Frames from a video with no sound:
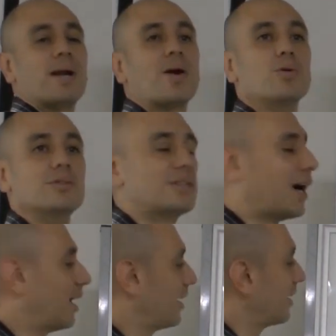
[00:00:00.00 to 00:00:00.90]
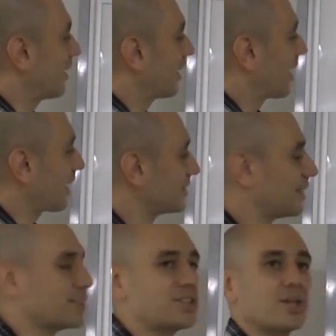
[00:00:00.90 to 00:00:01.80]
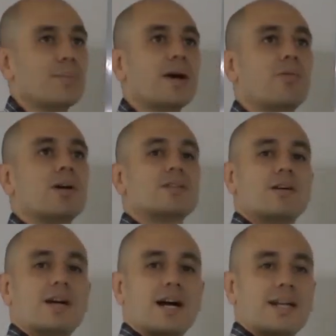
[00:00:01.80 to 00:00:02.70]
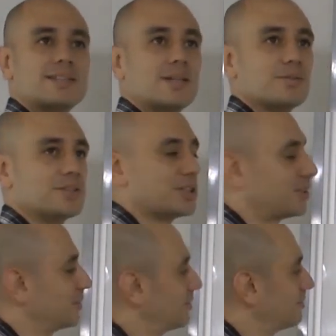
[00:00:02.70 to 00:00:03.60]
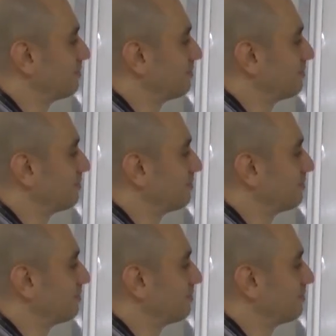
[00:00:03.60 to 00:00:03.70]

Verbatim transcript: Pregunta, ¿Qué restricción me encuentro acá en esta función?